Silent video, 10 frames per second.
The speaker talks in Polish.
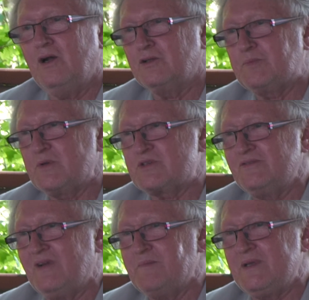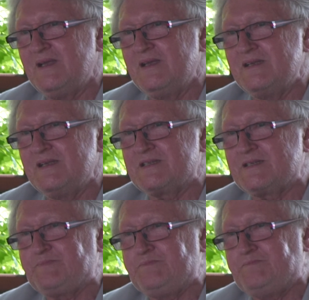odpoczywamy
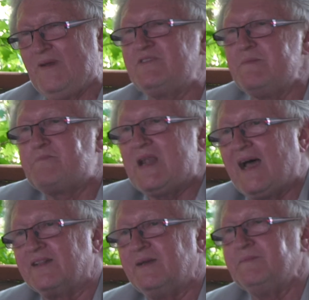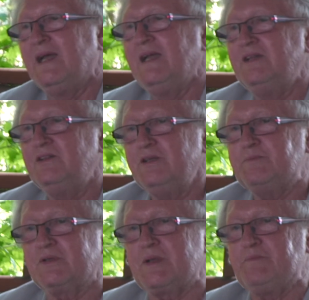z pewnym planem. No i
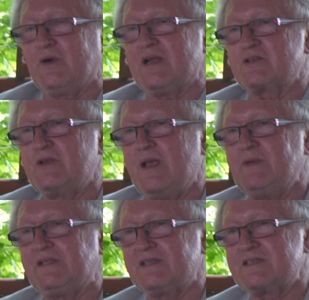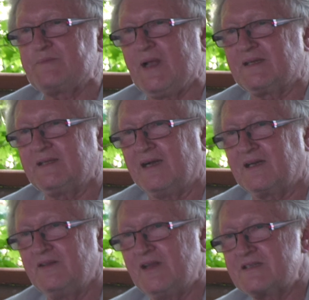potem pokazujemy ten
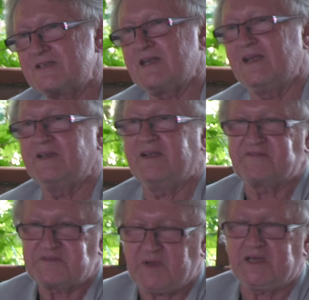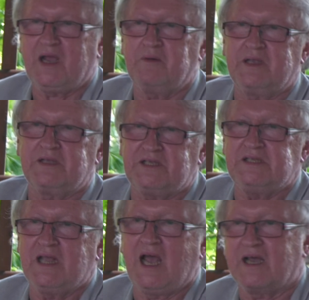spektakl na scenie wspaniałej
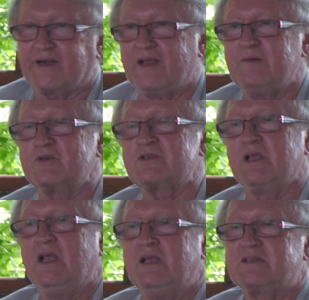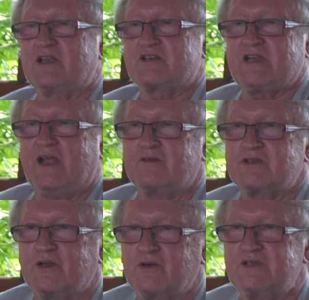kina Remus. Zjeżdżają
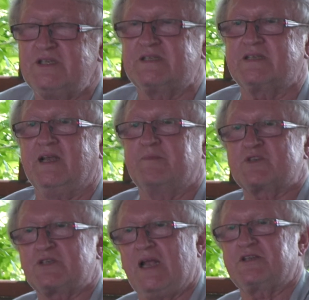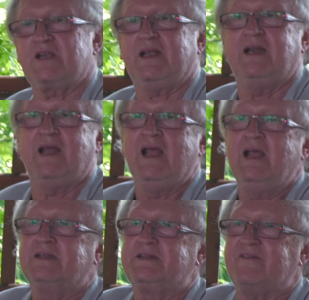się rodzice, przyjaciele,
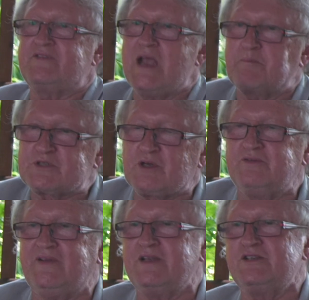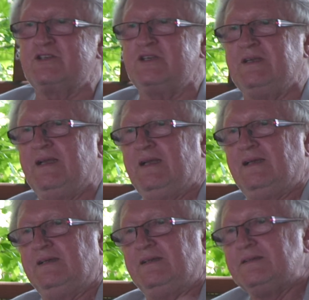dawni absolwenci
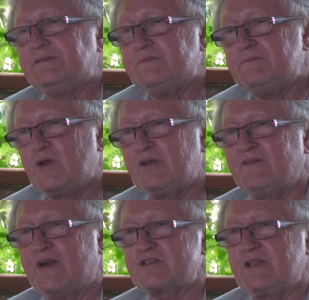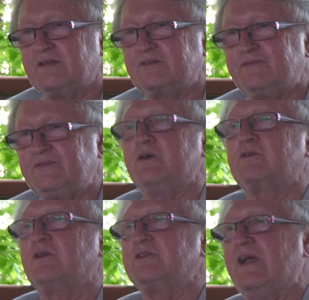y, moich warsztatów i
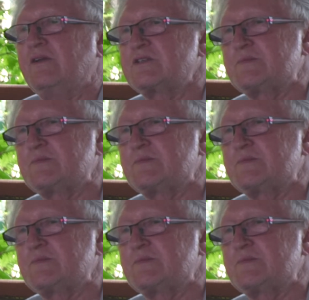oglądają